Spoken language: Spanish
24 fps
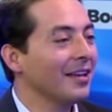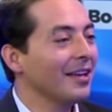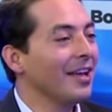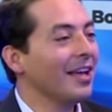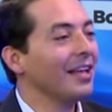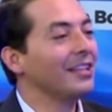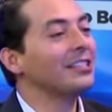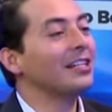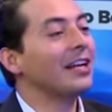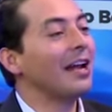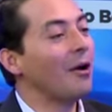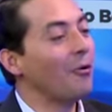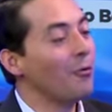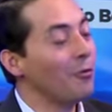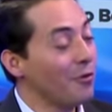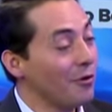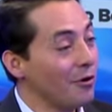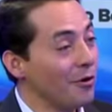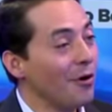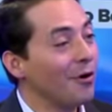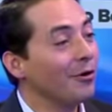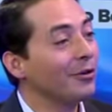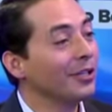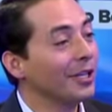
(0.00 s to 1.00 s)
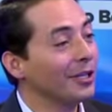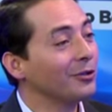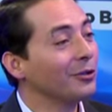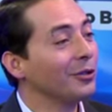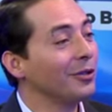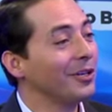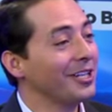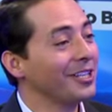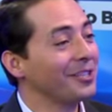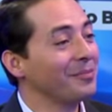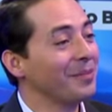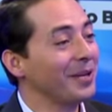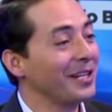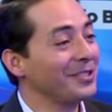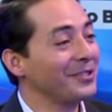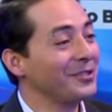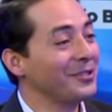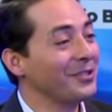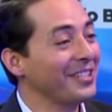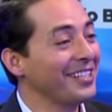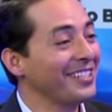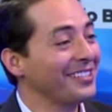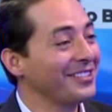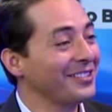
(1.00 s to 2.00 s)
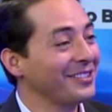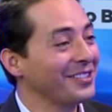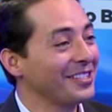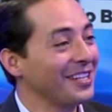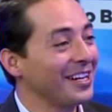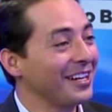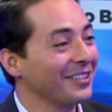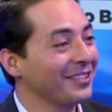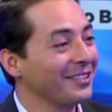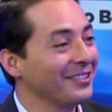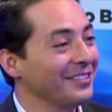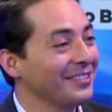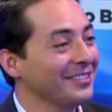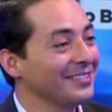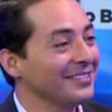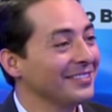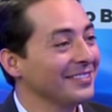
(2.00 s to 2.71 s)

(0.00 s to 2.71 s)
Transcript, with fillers: es la unión de todas las personas, ¿no es cierto?